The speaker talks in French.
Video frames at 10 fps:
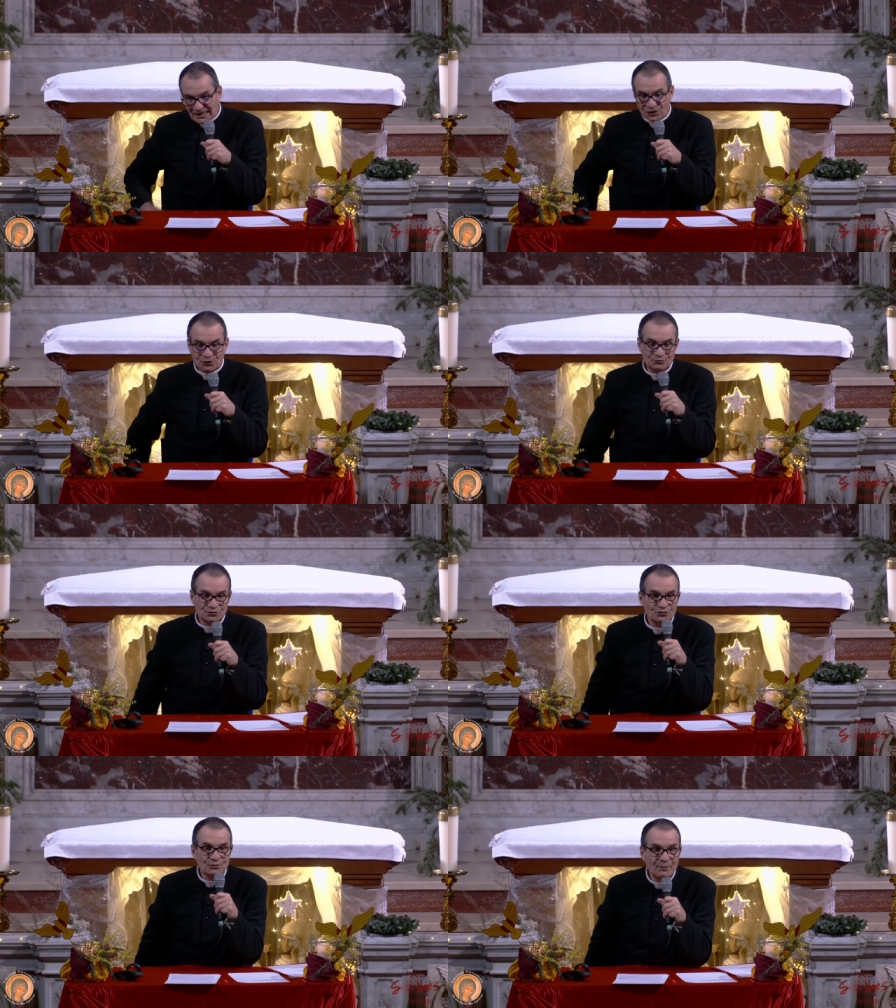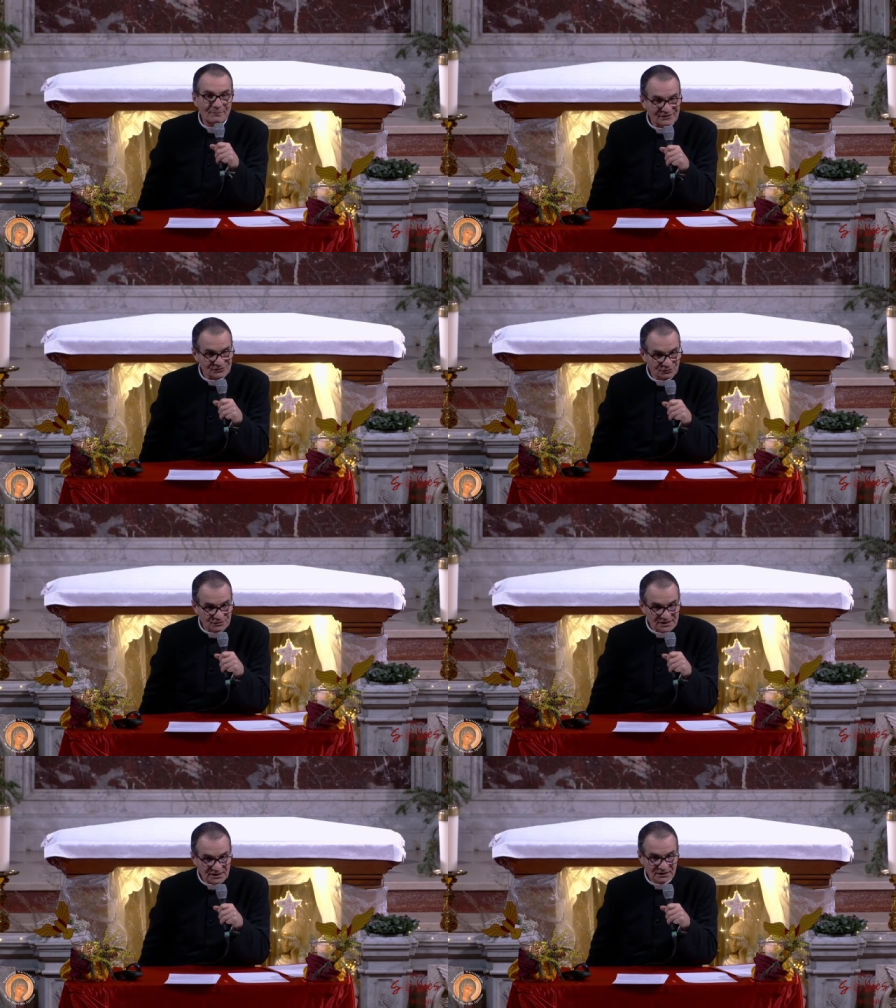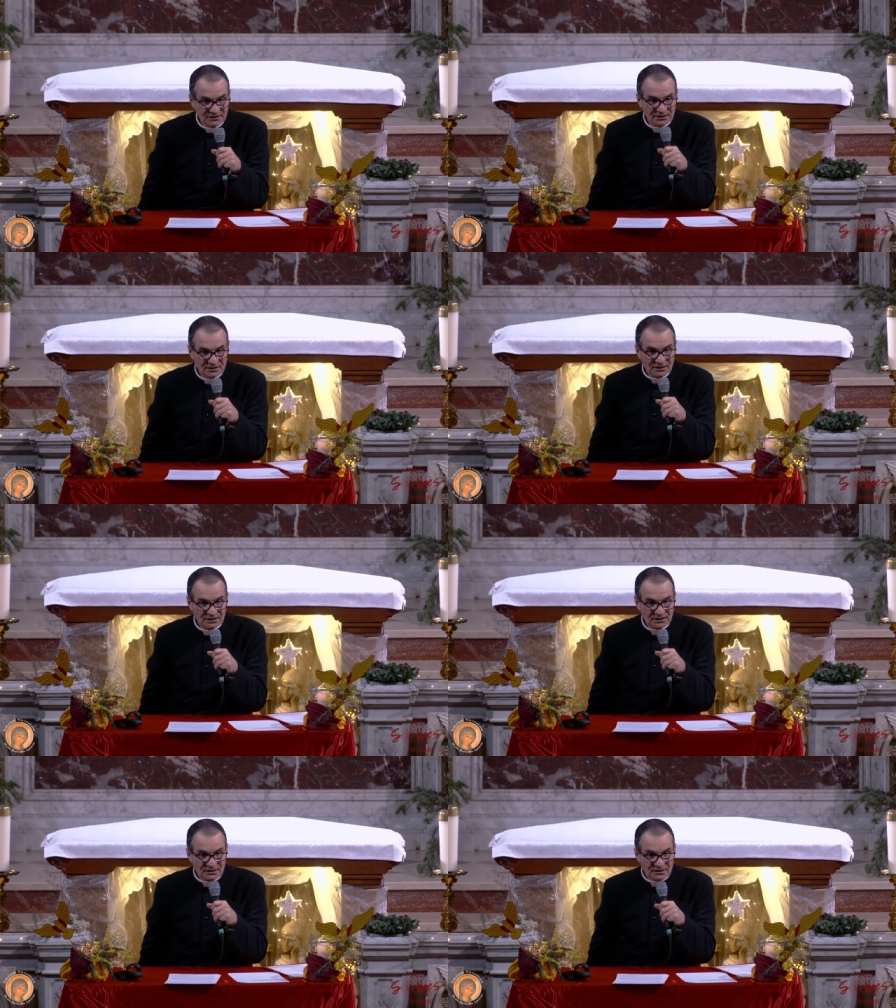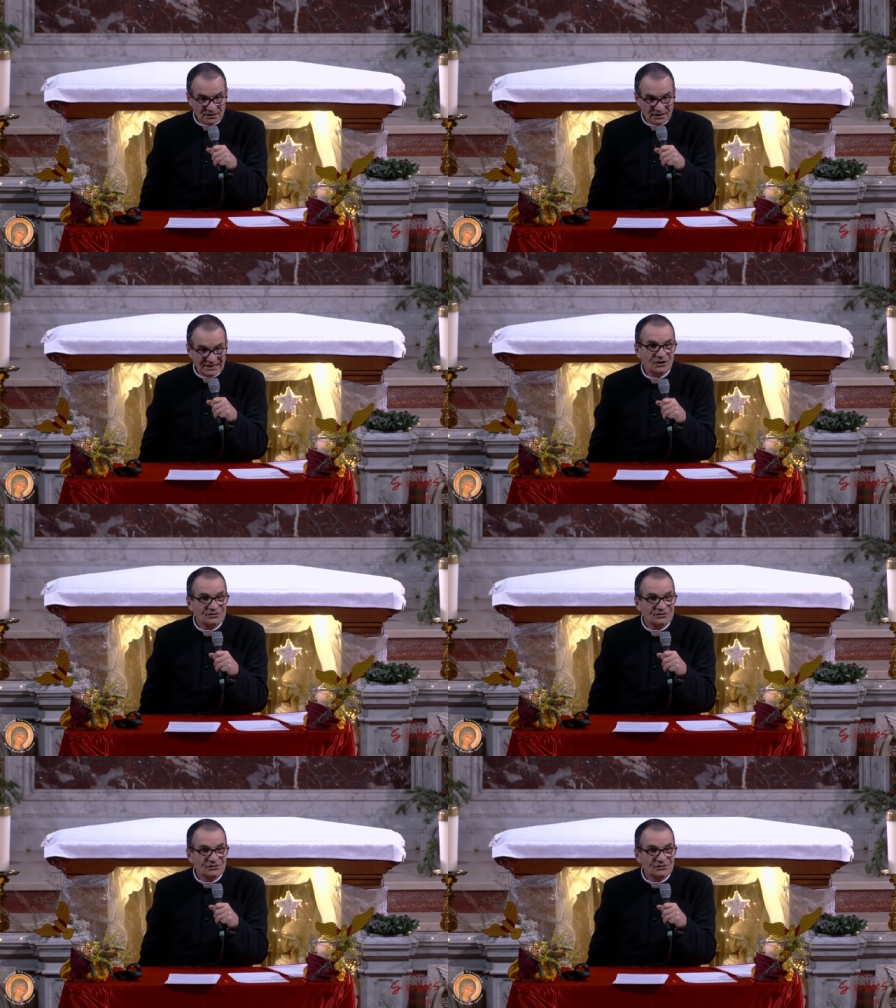Et comme Dieu ne peut pas se renier, que